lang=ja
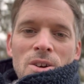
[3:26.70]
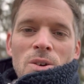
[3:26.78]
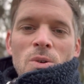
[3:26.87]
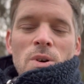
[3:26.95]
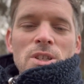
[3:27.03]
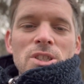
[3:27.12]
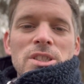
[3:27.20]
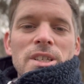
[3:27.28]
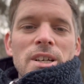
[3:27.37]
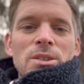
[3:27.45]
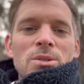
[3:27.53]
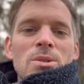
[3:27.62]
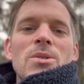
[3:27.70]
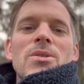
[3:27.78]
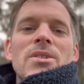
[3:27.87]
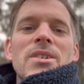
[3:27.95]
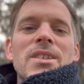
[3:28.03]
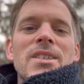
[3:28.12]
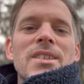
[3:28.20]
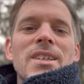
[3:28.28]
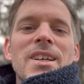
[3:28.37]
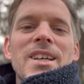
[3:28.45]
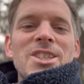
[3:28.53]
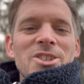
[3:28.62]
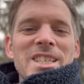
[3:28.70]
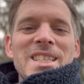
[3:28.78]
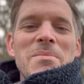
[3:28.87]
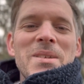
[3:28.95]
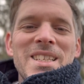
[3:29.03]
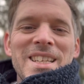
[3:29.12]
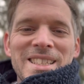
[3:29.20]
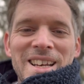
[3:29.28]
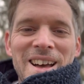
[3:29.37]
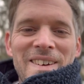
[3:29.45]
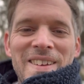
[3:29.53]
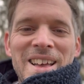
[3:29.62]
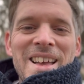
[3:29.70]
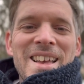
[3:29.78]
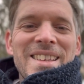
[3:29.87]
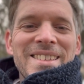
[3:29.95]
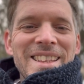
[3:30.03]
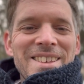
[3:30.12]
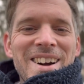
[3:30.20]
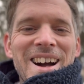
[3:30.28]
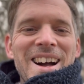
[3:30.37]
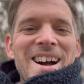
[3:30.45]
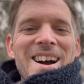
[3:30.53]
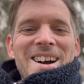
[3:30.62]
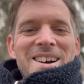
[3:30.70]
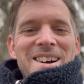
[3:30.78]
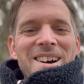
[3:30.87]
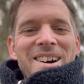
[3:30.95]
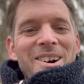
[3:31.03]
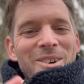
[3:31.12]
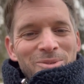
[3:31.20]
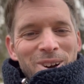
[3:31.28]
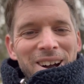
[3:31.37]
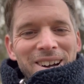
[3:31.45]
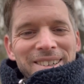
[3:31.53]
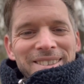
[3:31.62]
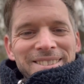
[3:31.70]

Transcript: 応援しないと非常に寂しいですからそれではオファー